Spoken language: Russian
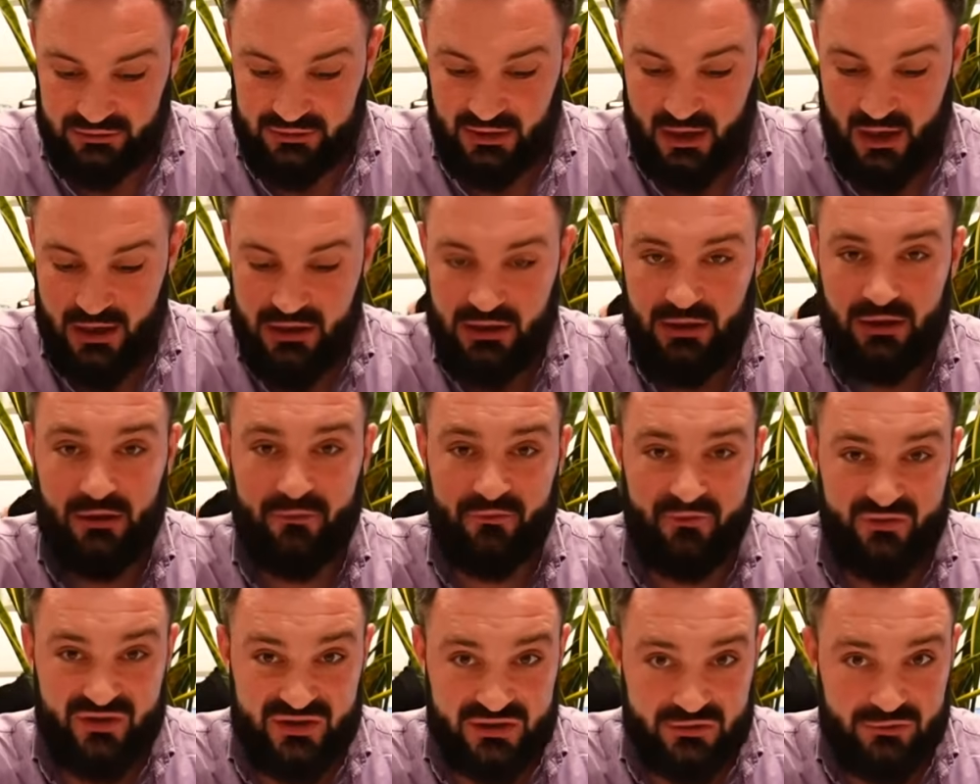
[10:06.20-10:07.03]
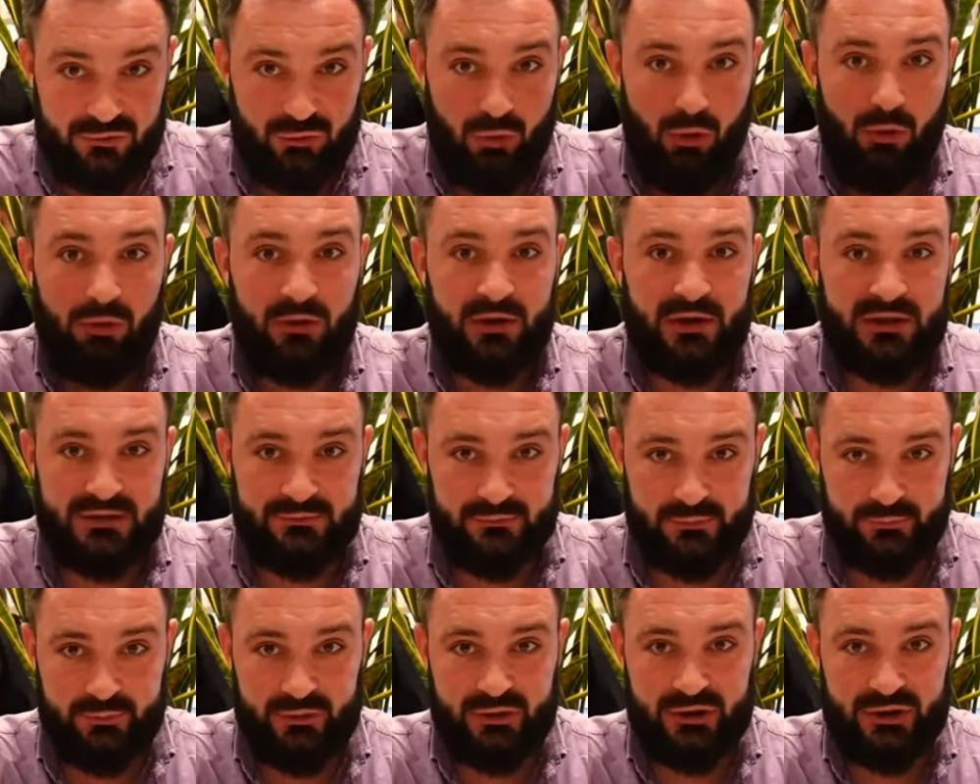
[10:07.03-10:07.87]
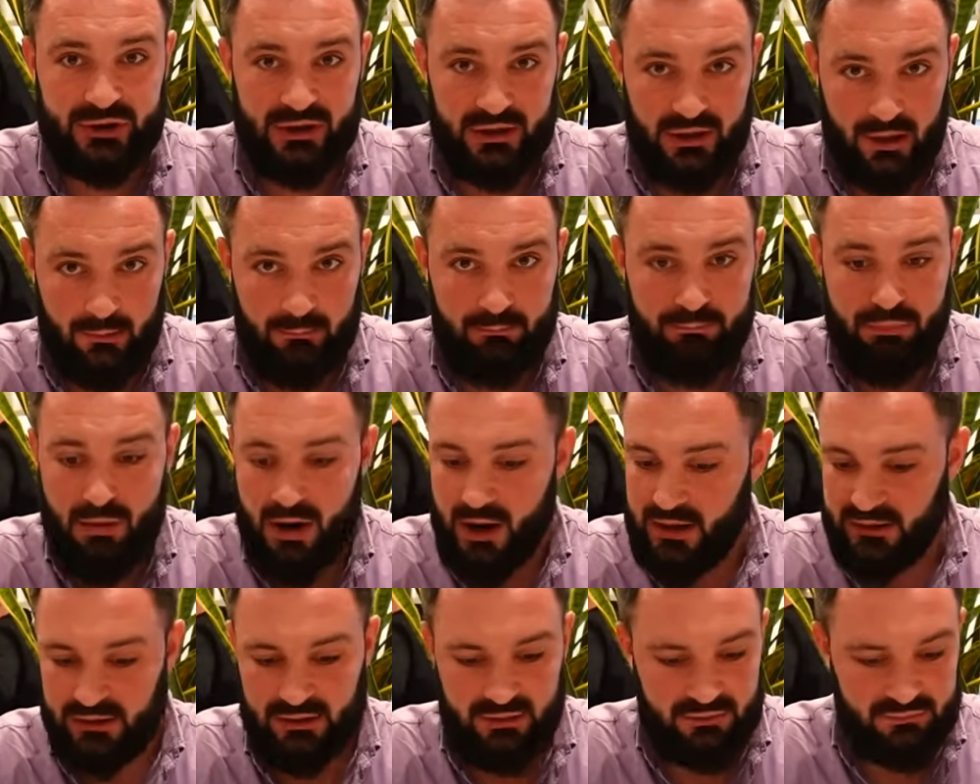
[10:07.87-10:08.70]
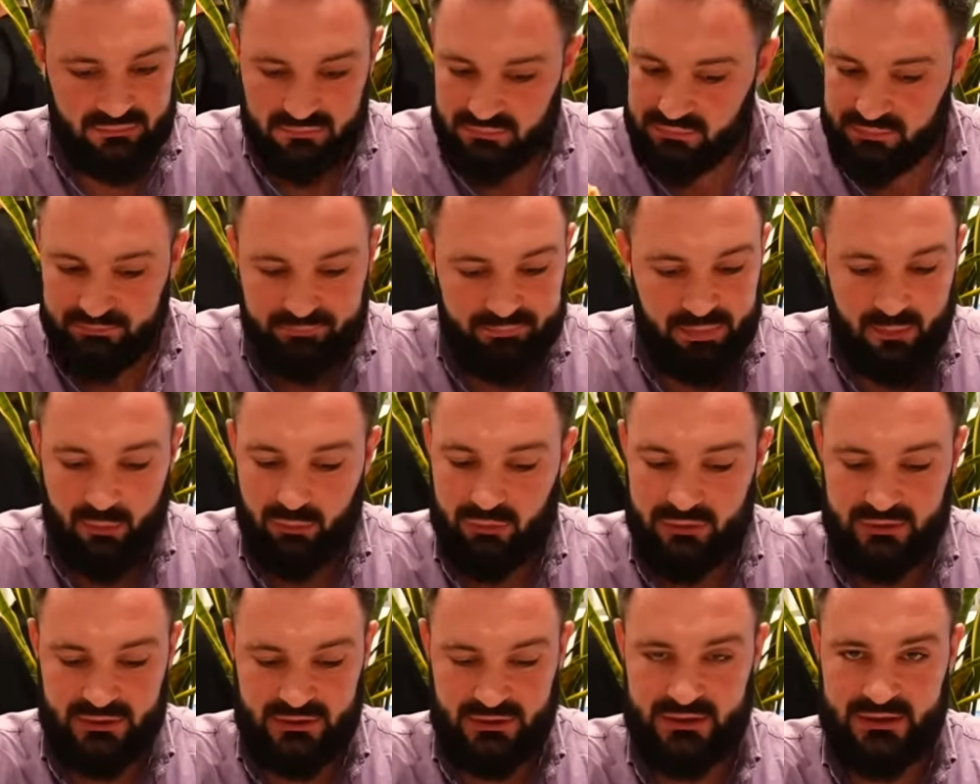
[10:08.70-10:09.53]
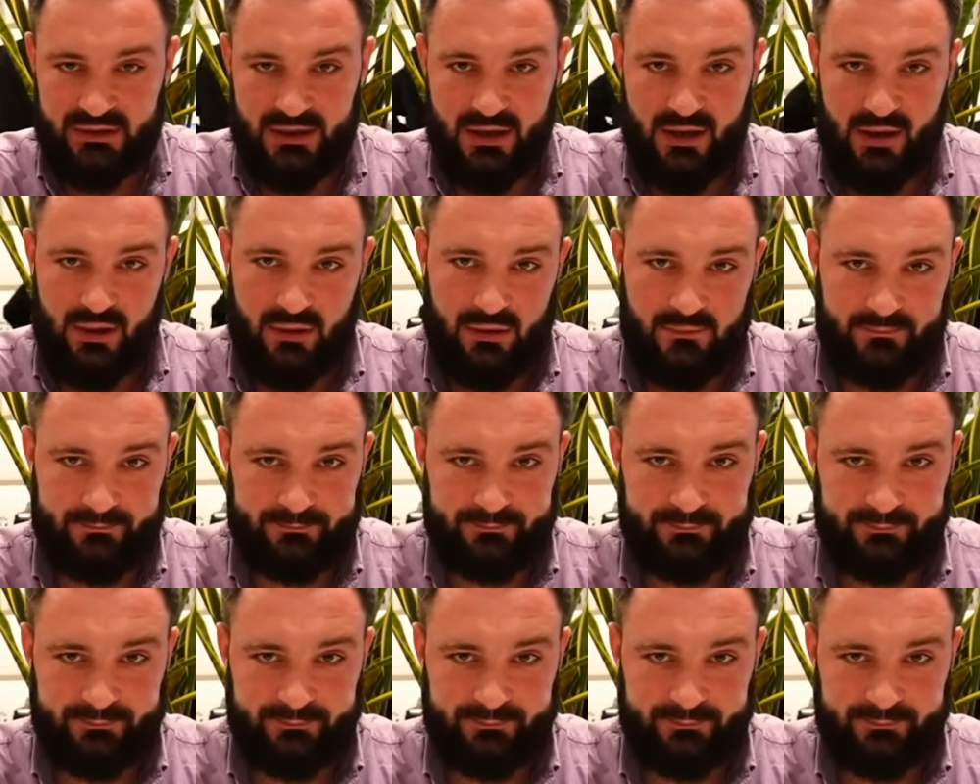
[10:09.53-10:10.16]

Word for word: на троих, в стол, если вы пришли компанией. Просто идеально.